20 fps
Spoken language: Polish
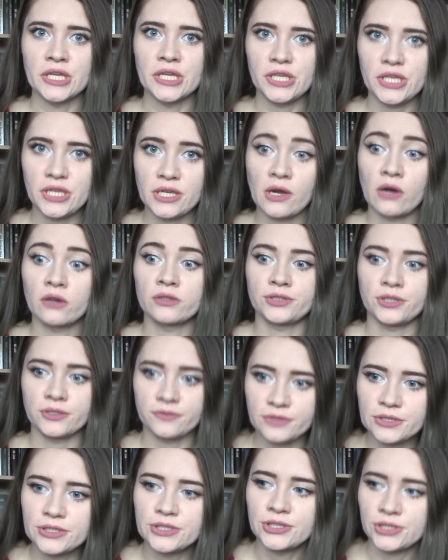i
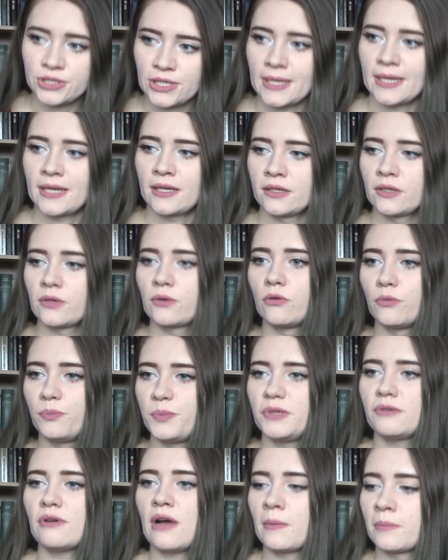oczywiście
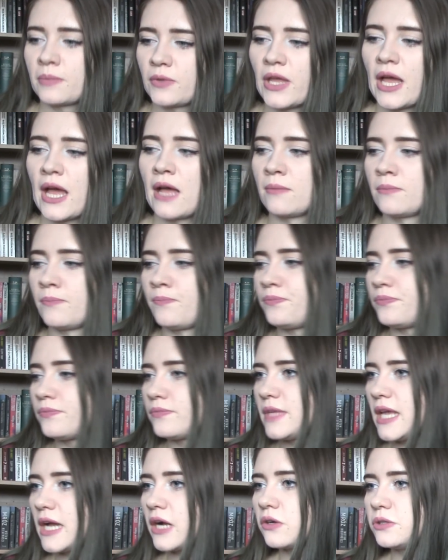kupiłam tam
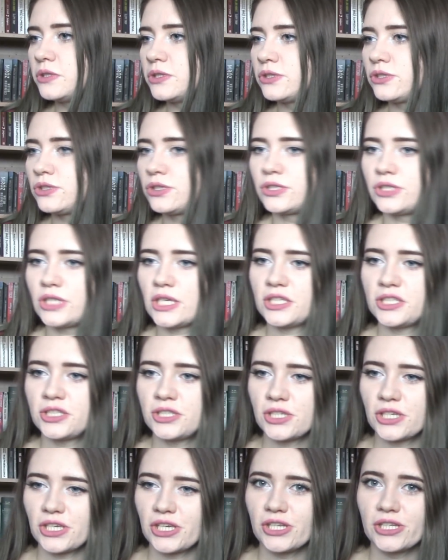jakoś
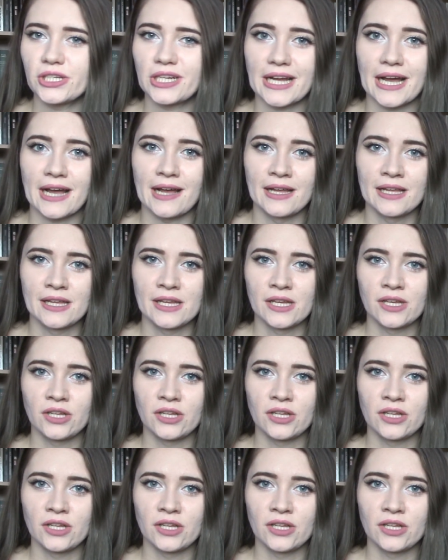30 kilka